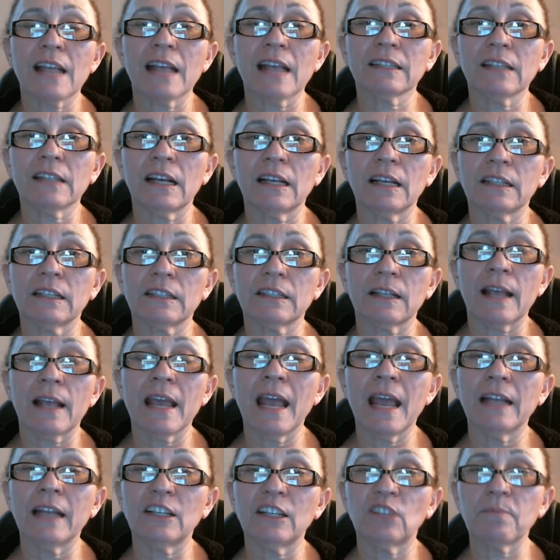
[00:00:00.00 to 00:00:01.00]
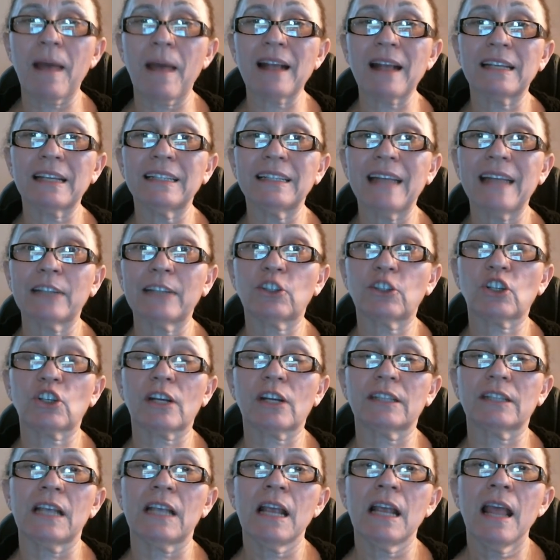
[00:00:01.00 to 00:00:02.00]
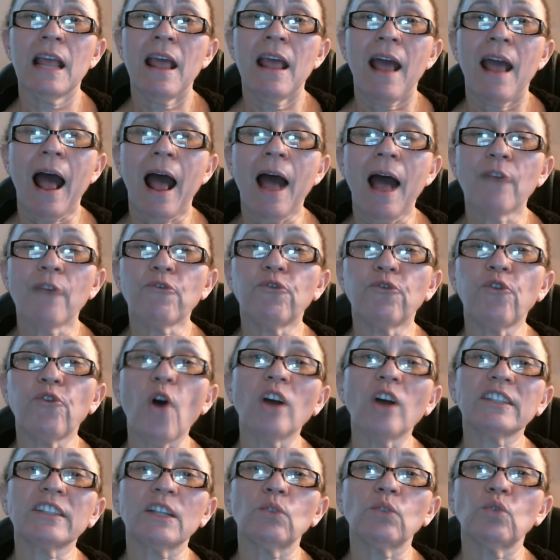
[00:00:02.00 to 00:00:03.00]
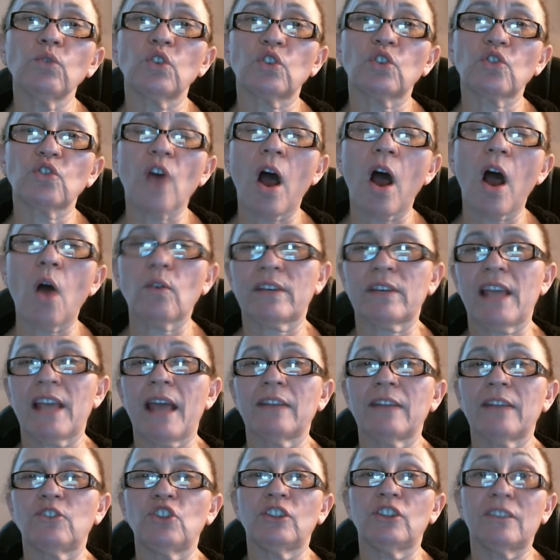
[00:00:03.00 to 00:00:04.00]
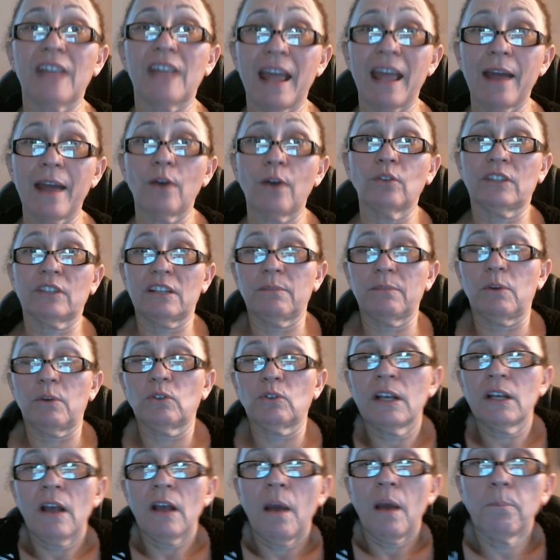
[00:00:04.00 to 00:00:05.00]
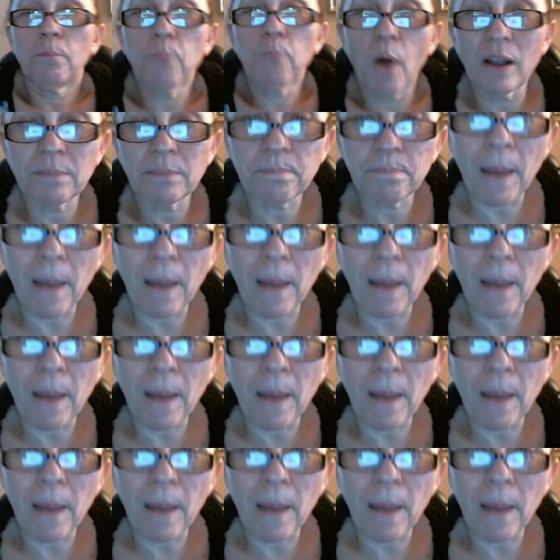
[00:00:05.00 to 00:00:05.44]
essas redes magnéticas a força do sol, que é de Deus, irmãos, pode